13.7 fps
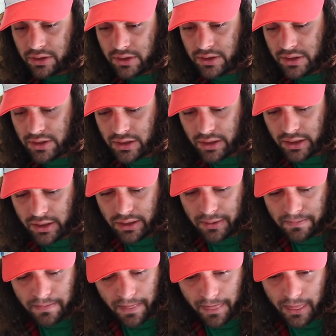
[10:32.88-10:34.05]
Kiki euh,
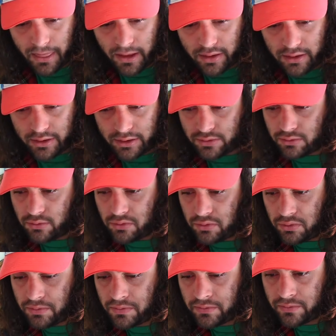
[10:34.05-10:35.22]
et, Son
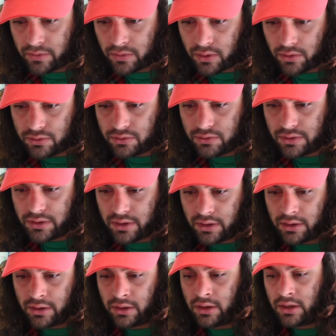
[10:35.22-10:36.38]
Ensuite,
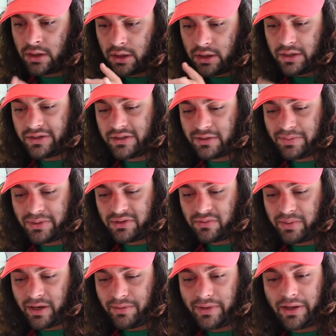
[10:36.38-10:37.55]
les espèces de
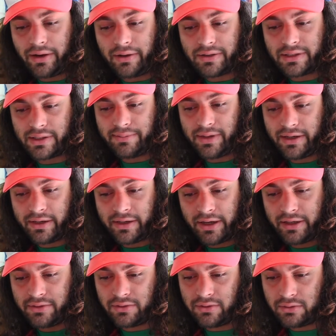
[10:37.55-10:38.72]
palmiers là, ça s'appelle les
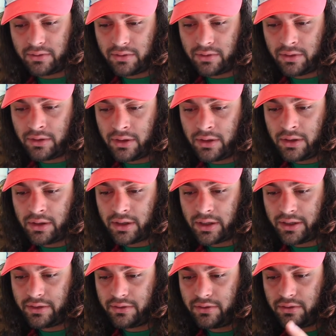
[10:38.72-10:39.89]
Karinto.
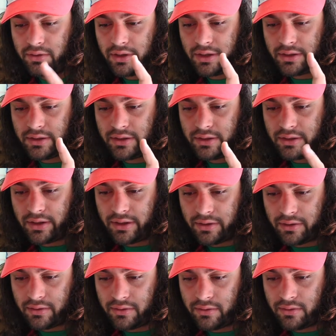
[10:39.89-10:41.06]
Karinto est
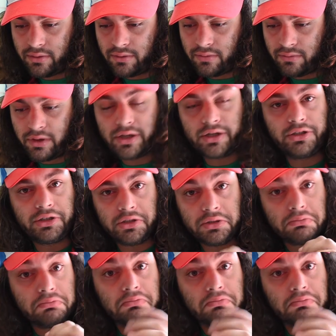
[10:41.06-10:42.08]
un wagashi,